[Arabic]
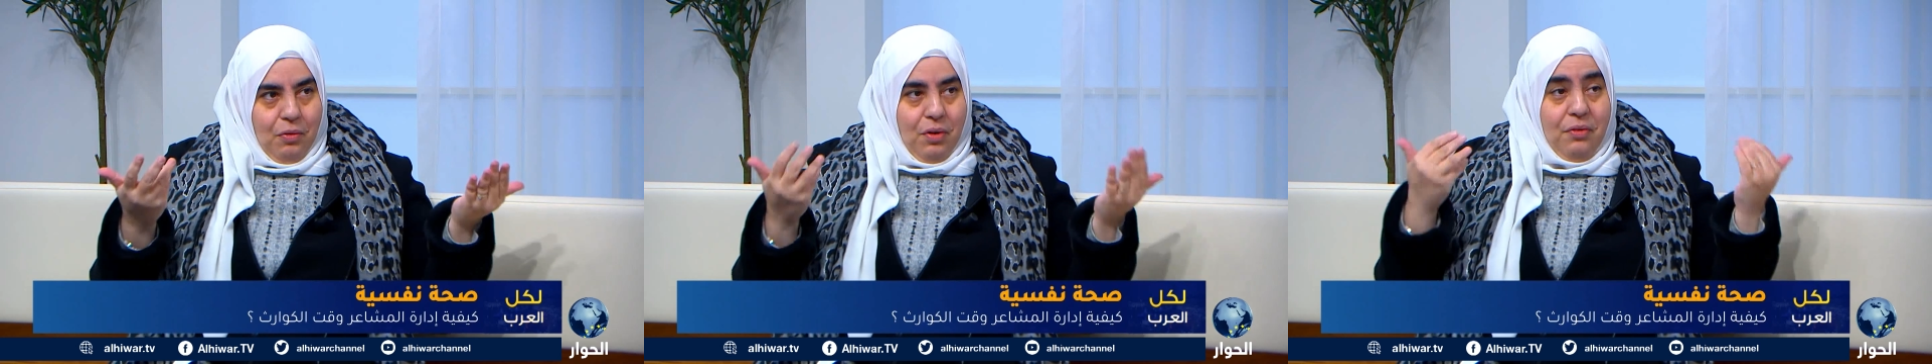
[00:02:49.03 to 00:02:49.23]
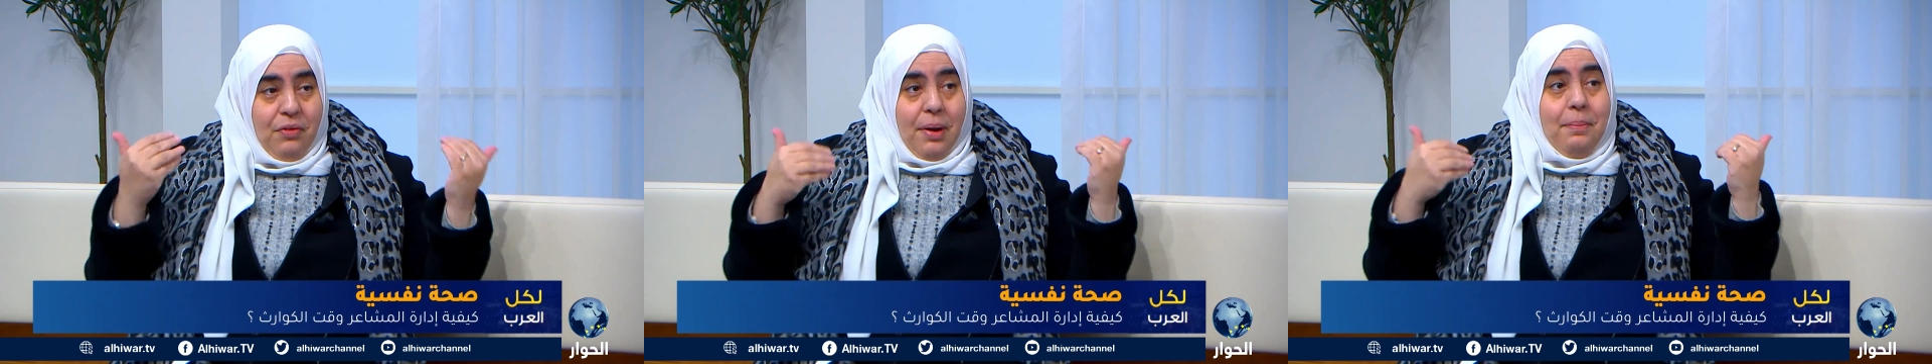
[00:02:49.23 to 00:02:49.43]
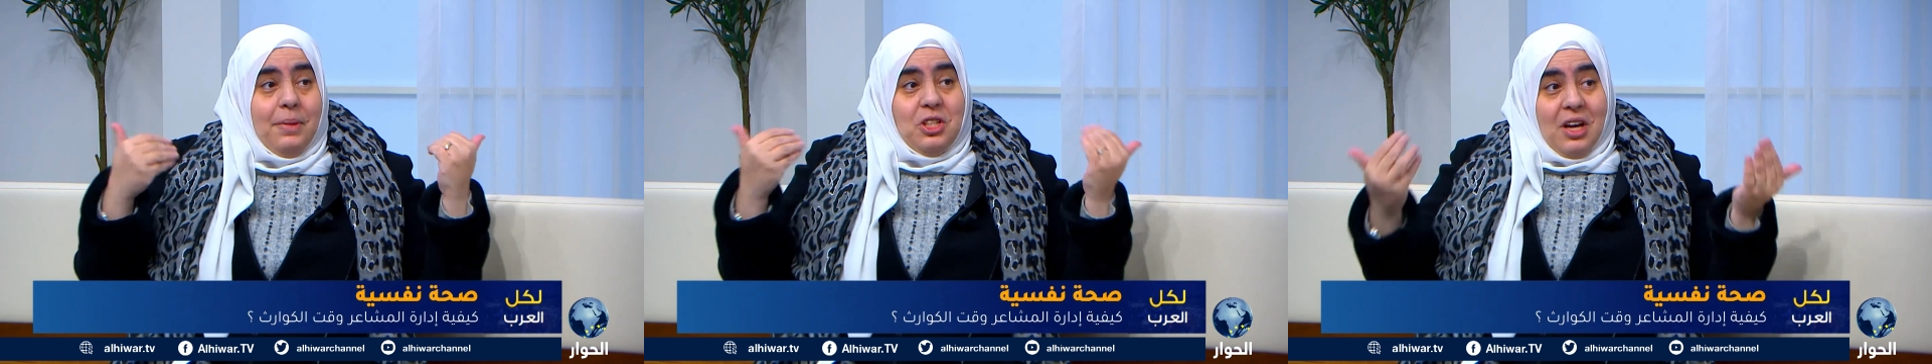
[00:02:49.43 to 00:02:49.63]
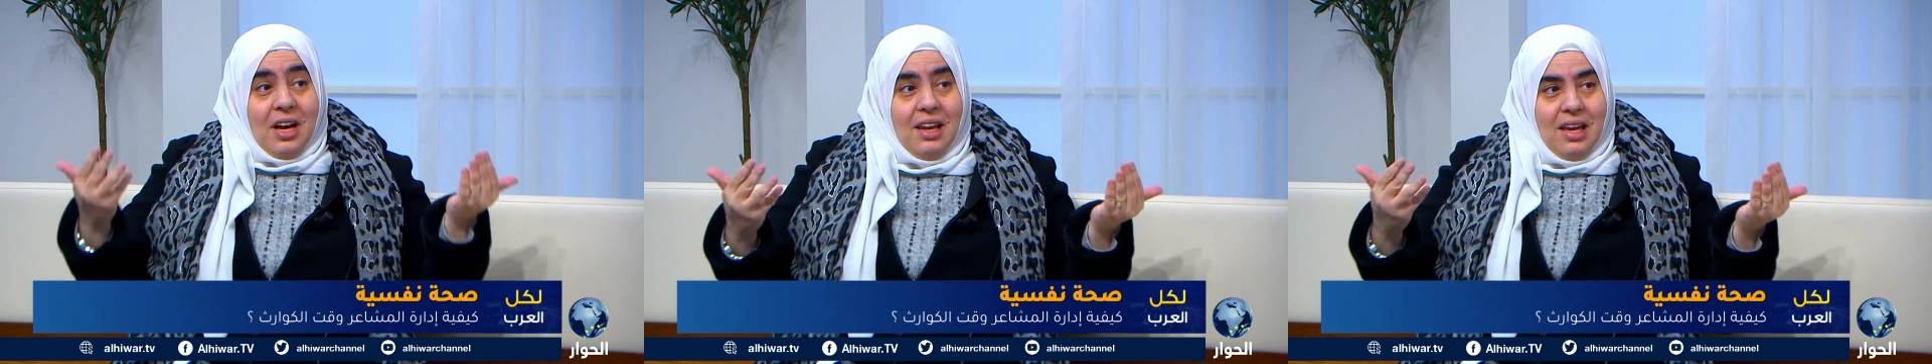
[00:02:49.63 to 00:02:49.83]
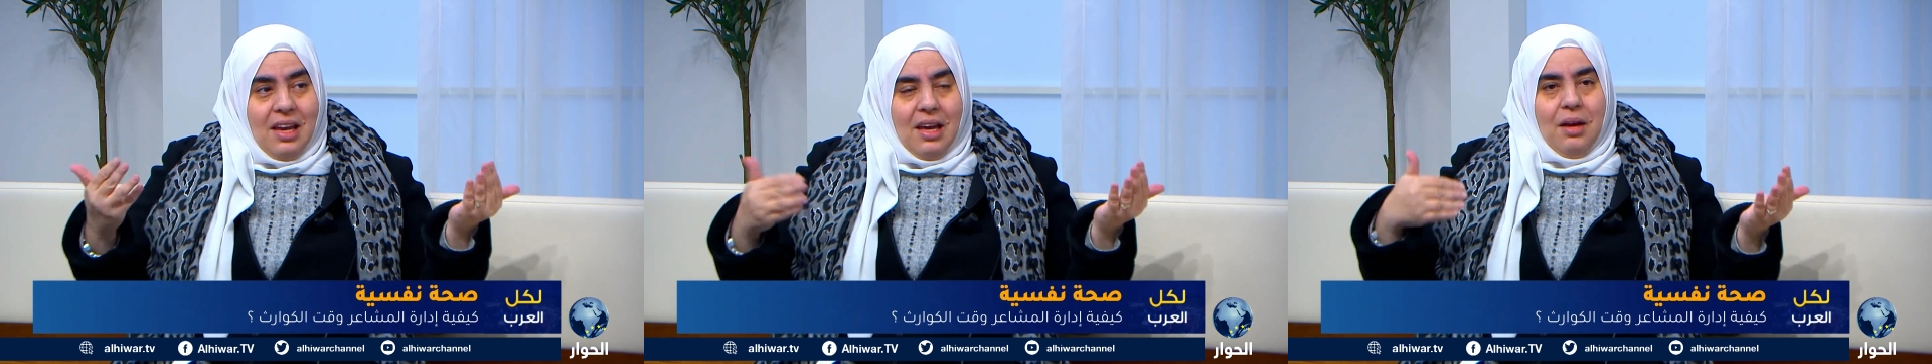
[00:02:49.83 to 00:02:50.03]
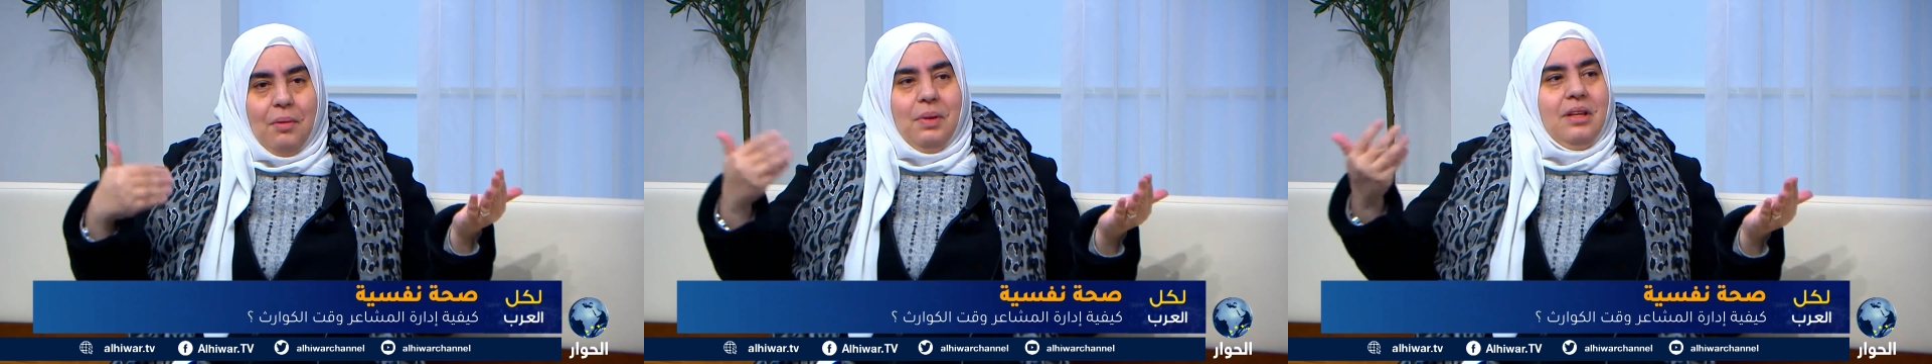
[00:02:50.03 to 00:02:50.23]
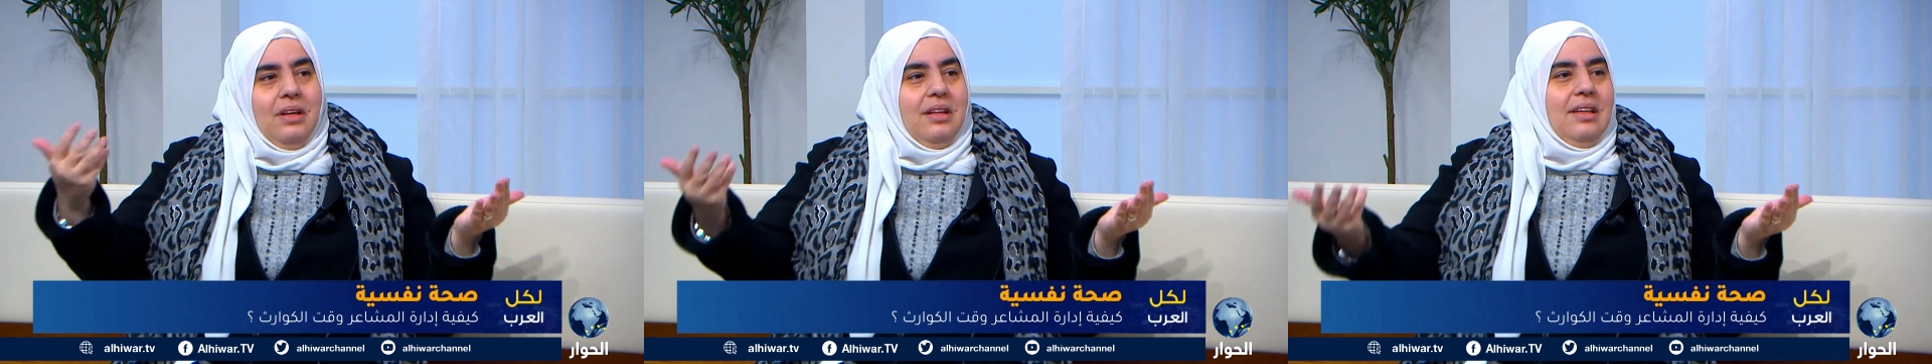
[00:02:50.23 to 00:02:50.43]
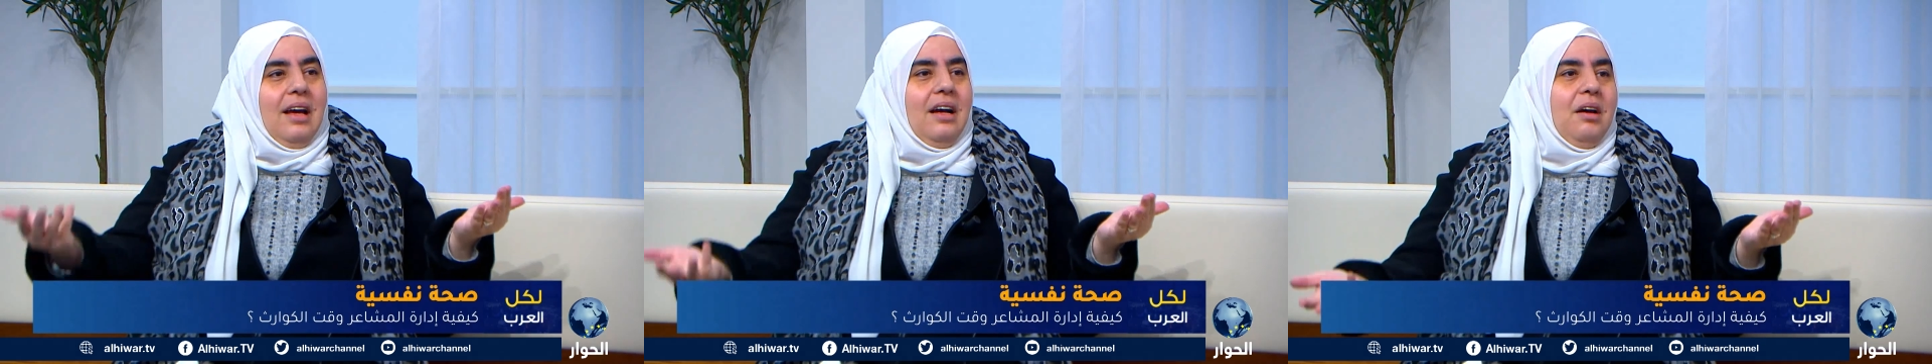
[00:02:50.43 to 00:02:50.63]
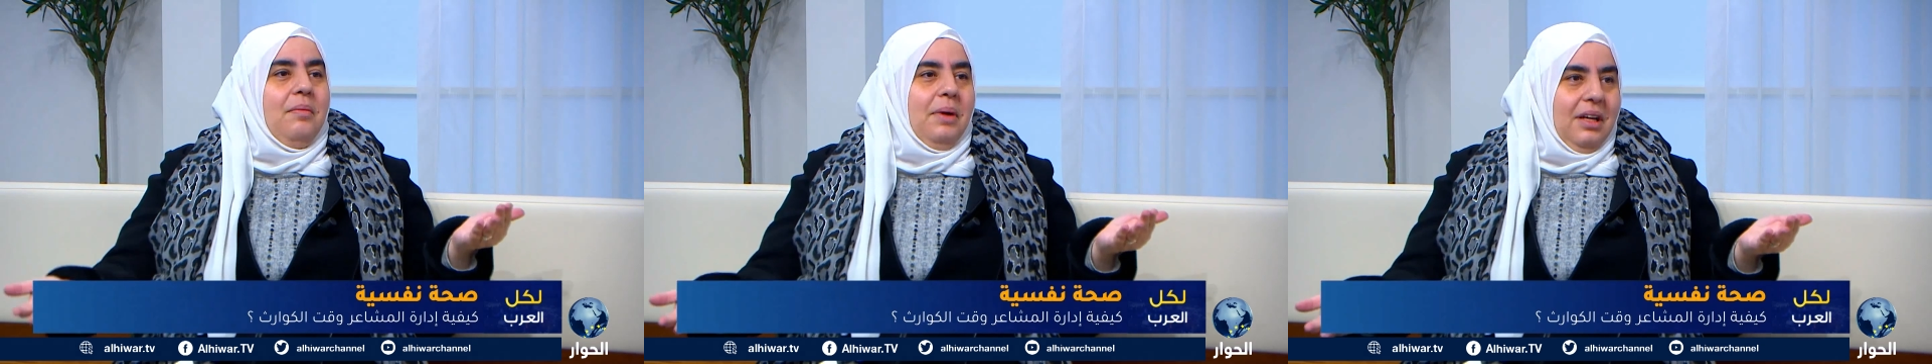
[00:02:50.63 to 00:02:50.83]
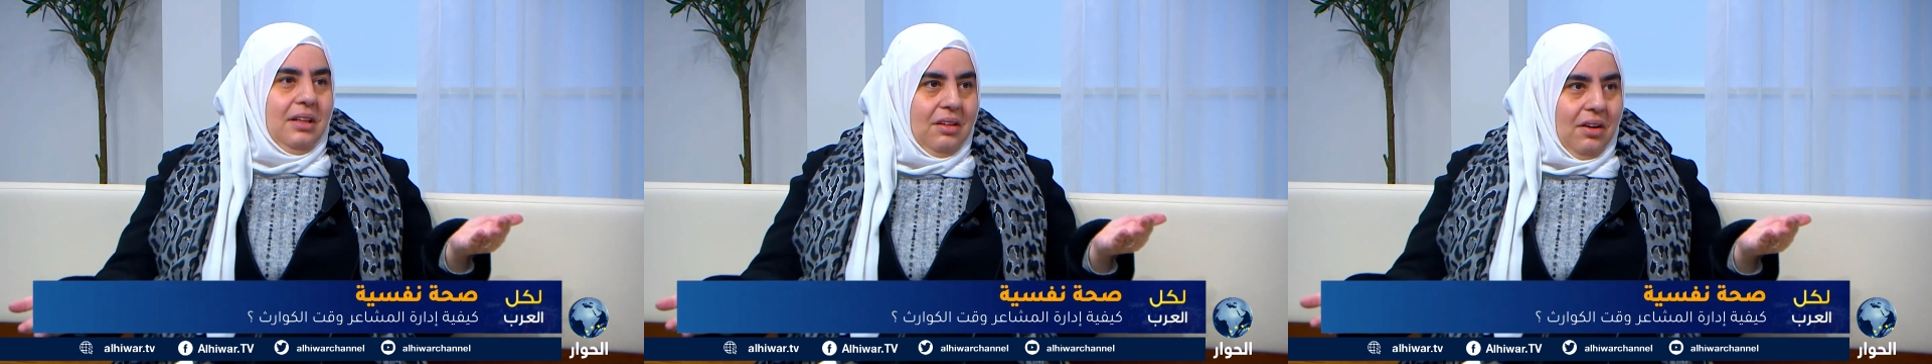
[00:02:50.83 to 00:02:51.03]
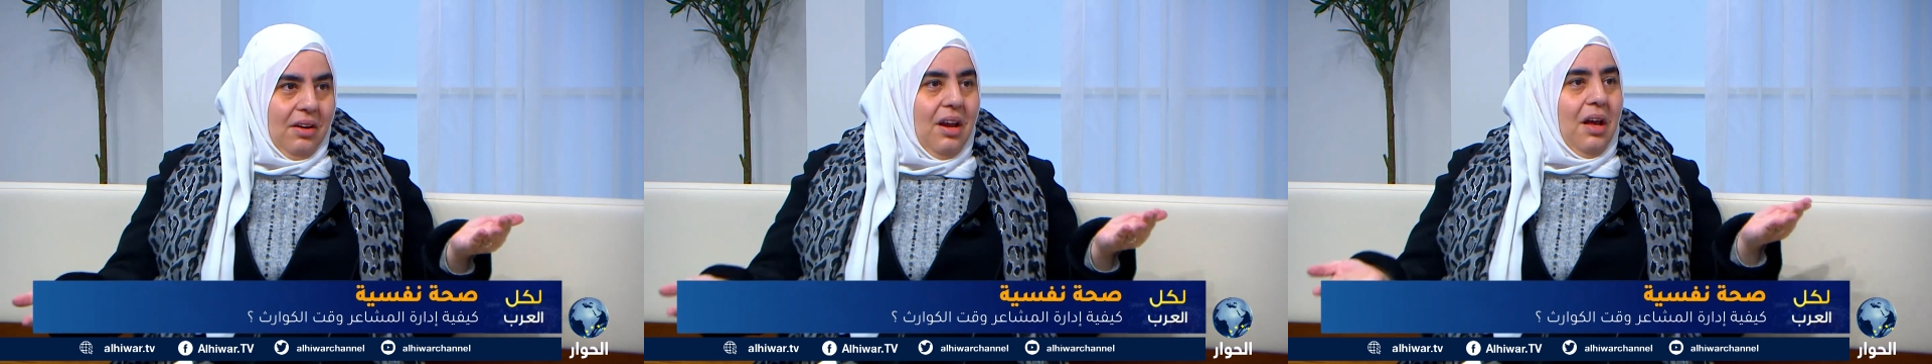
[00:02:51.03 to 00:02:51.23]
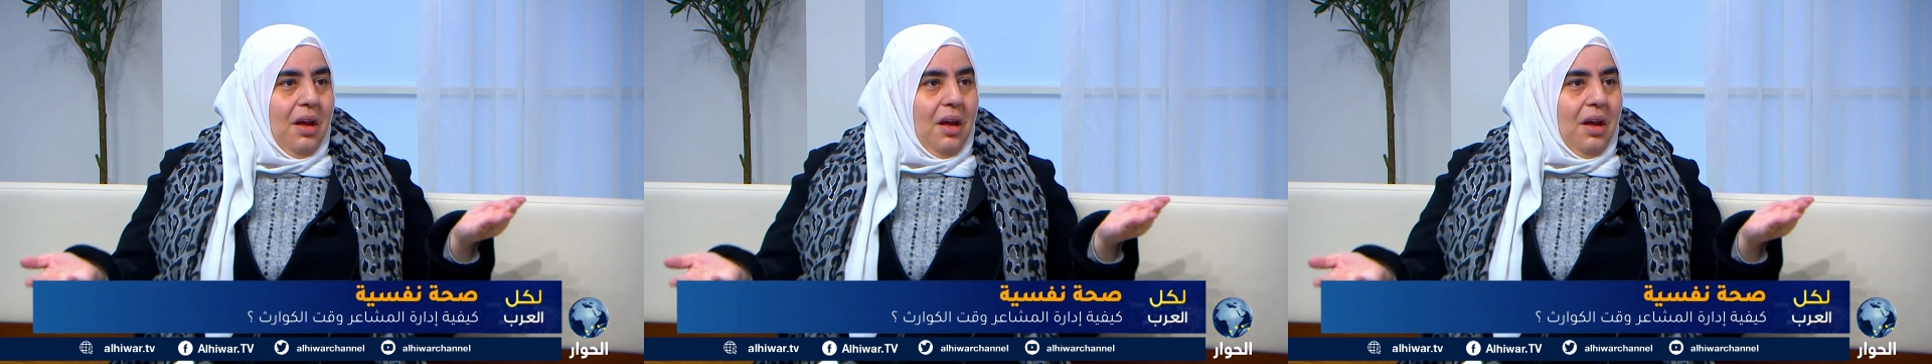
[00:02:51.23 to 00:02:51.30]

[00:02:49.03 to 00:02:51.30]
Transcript: وافهم مشاعري بقدر اتحكم اكثر